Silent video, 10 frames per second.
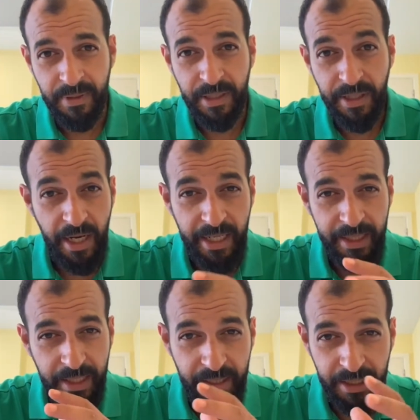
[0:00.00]
جراح
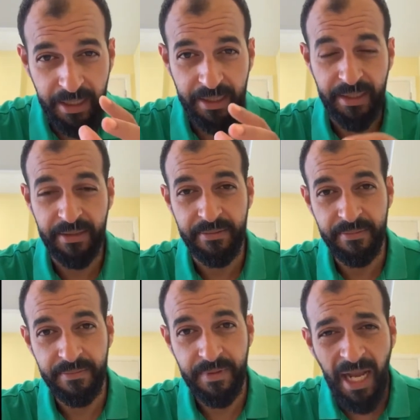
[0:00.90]
كثيرة جدا
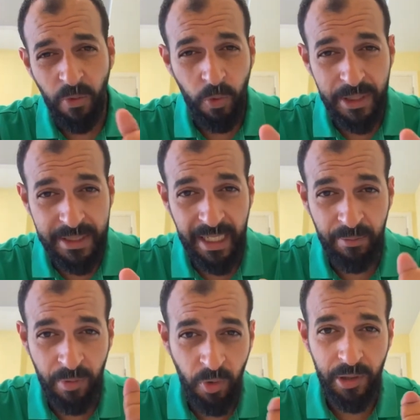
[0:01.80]
أول
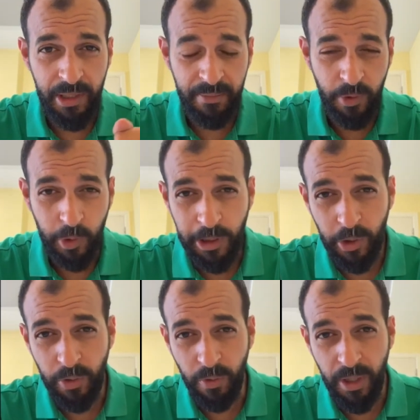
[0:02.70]
سهم مؤلم
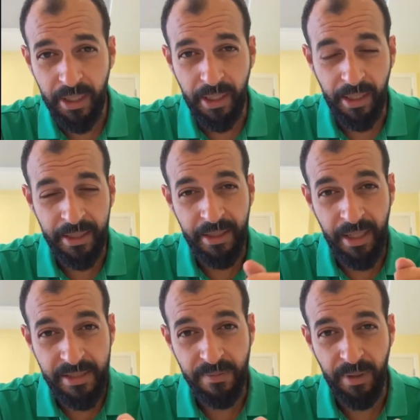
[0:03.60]
يطلقه الواقع إن
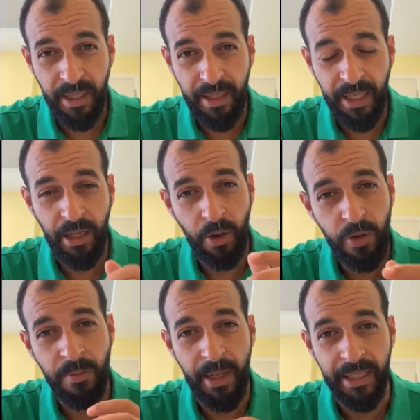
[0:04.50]
أصبح
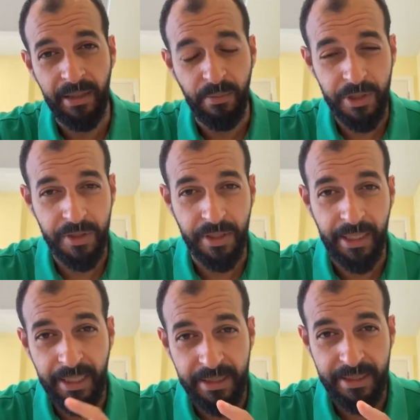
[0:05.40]
الحكم على البشر
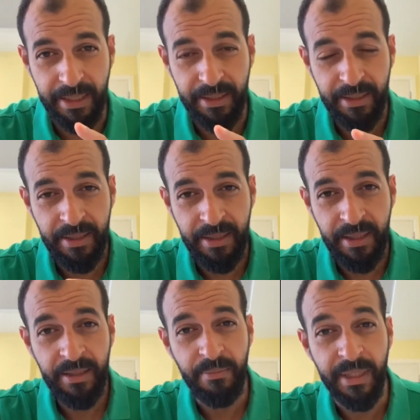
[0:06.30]
ليس
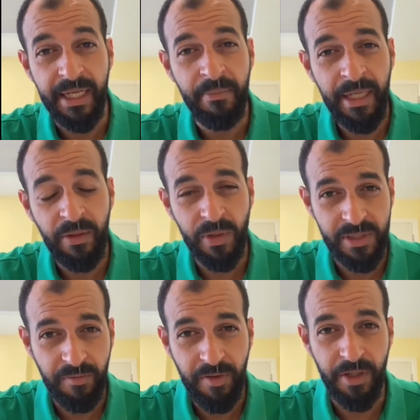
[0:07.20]
بجمال
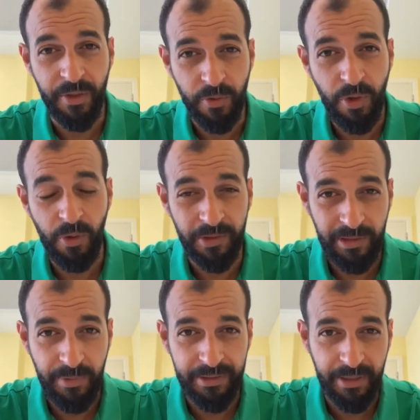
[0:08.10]
وصفاء الروح
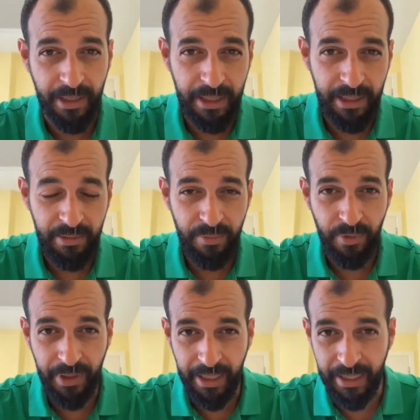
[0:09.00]
وطيبة القلب
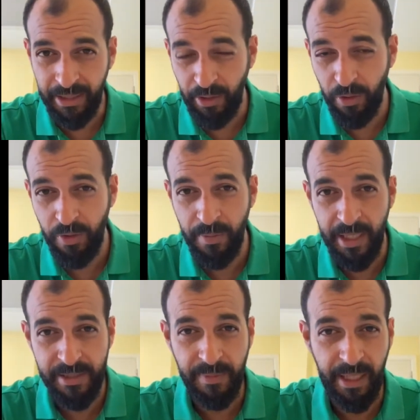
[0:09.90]
ولكن الحكم
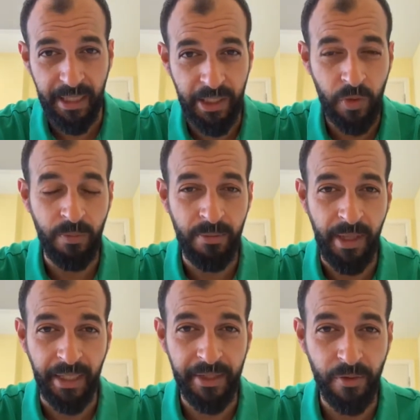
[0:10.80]
أصبح عليهم
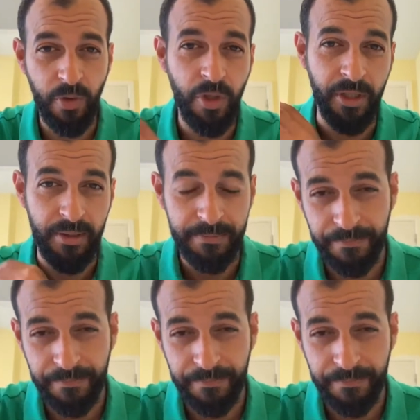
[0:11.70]
بمعايير أخرى